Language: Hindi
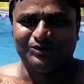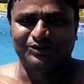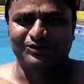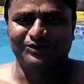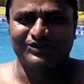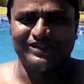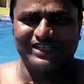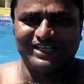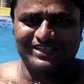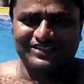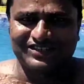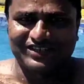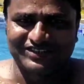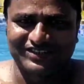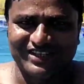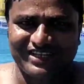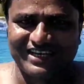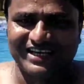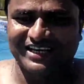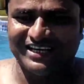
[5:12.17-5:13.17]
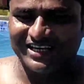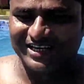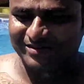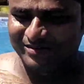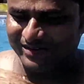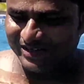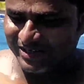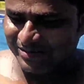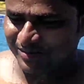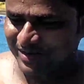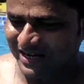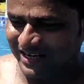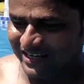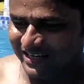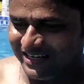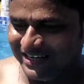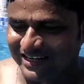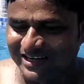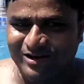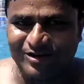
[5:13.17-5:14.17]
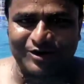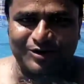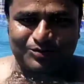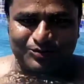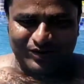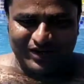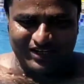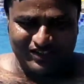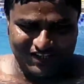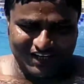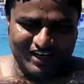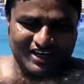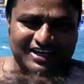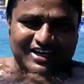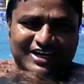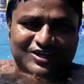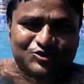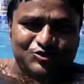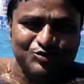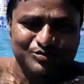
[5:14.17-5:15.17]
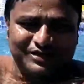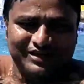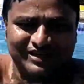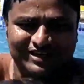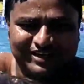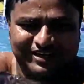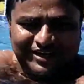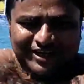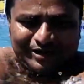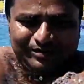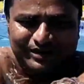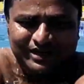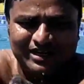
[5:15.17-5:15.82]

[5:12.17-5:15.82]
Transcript: तो देख सकते हैं कि अभी हम आ गए हैं और पूरा अच्छा लग रहा है स्विमिंग करने